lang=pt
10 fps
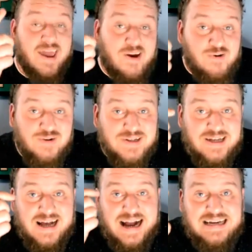Eu
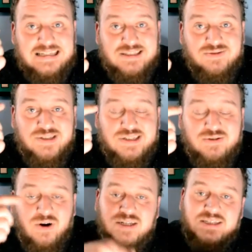acredito que
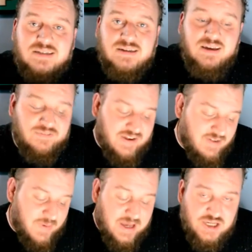o Roger,
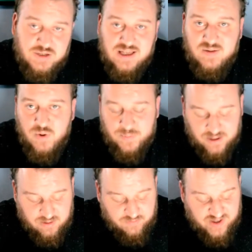infelizmente, nesse
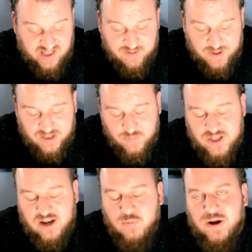momento, vai ter que manter o
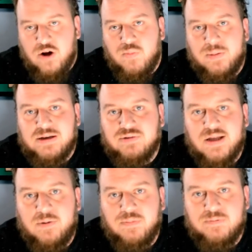Bitelo no banco por mais um
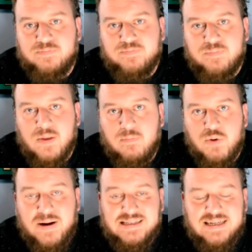tempo. Por
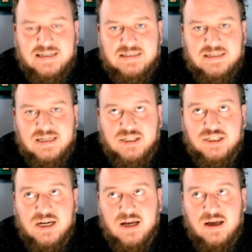mais que ele
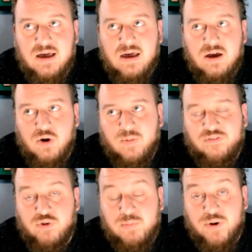seja uma
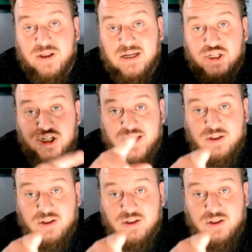figura importante, que